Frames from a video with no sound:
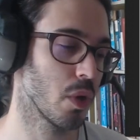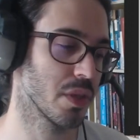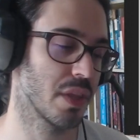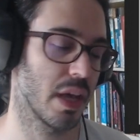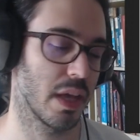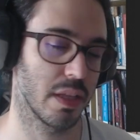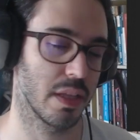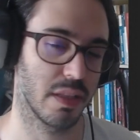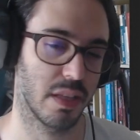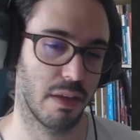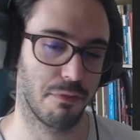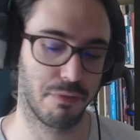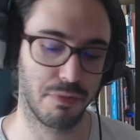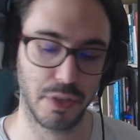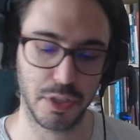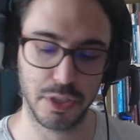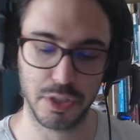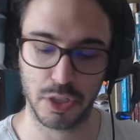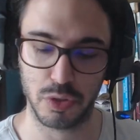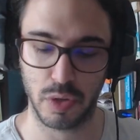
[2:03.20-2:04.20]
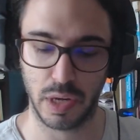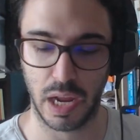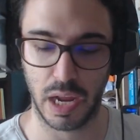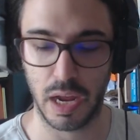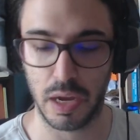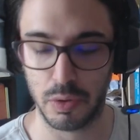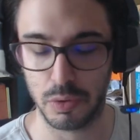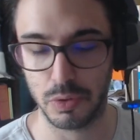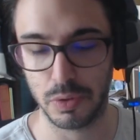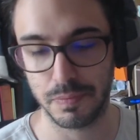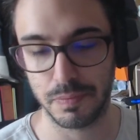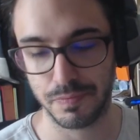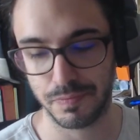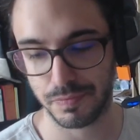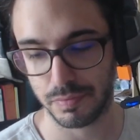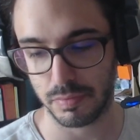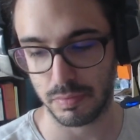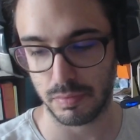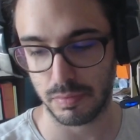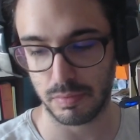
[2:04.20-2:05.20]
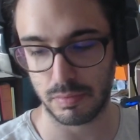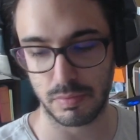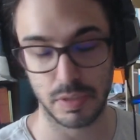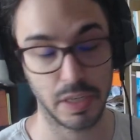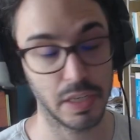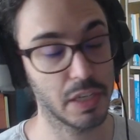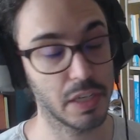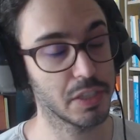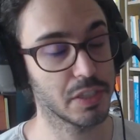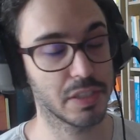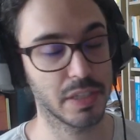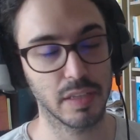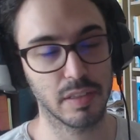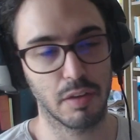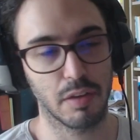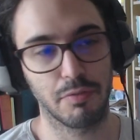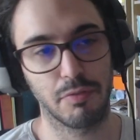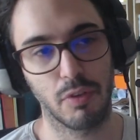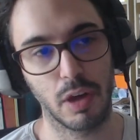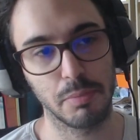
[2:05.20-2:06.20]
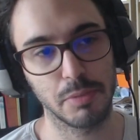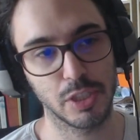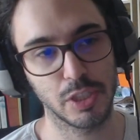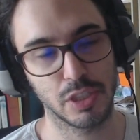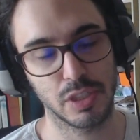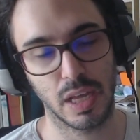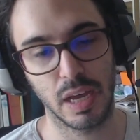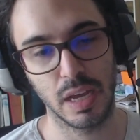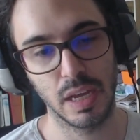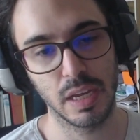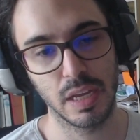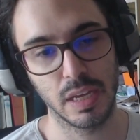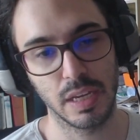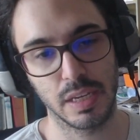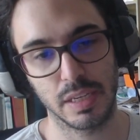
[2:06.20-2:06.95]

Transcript: da, da ficha de oráculo, ele de certa forma está